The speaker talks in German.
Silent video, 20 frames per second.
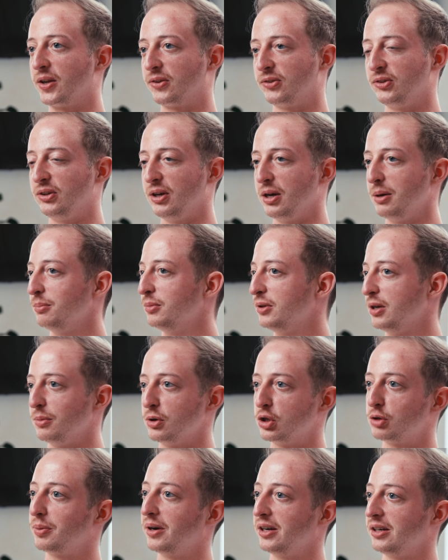dass ich eben
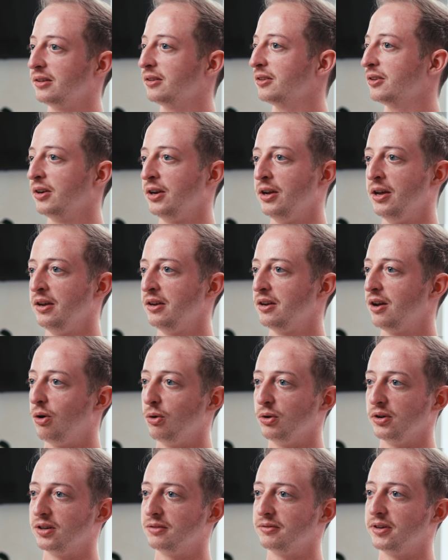dementsprechend
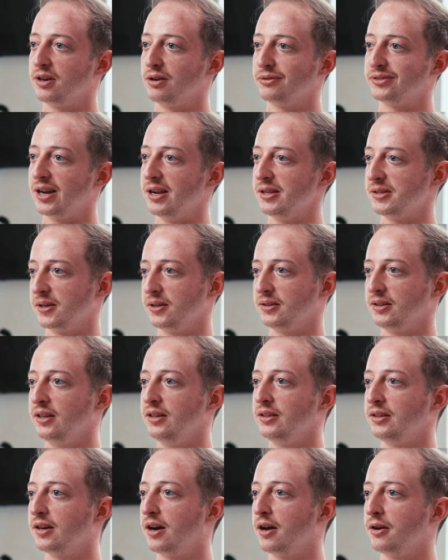auch irgendwann auf Teilzeit
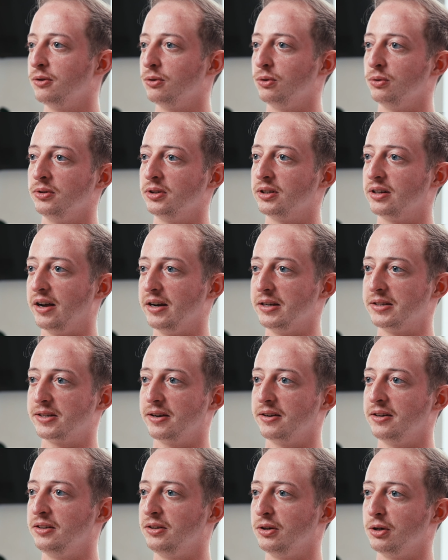gehen kann und
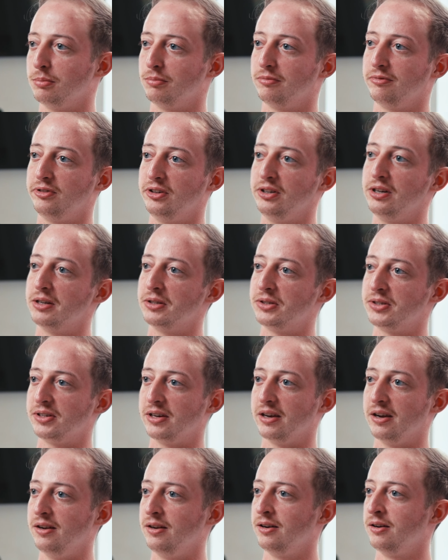gleichzeitig eben
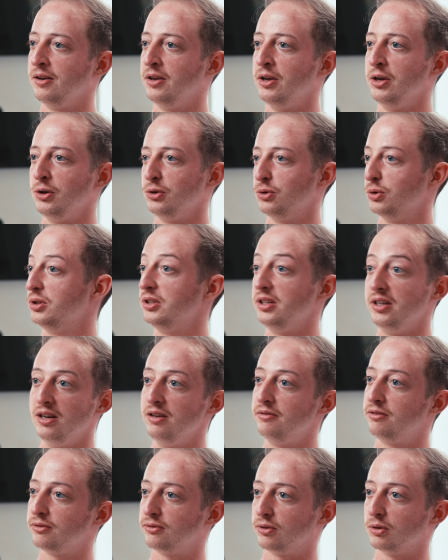finanziell durch die
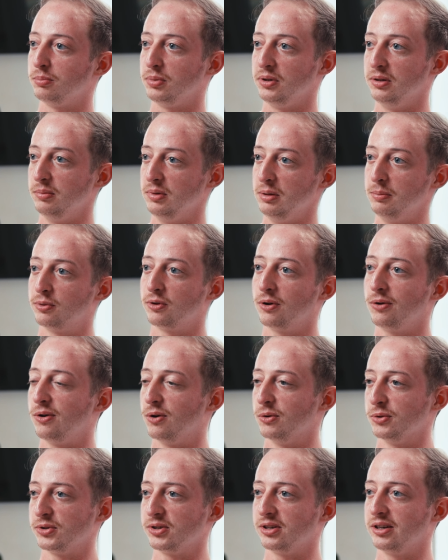Hilfe von BNB Pro
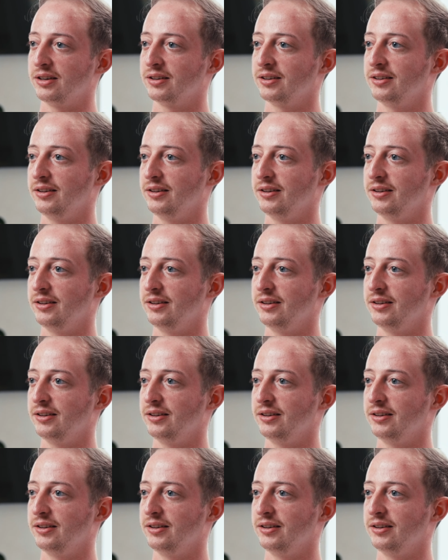Hosting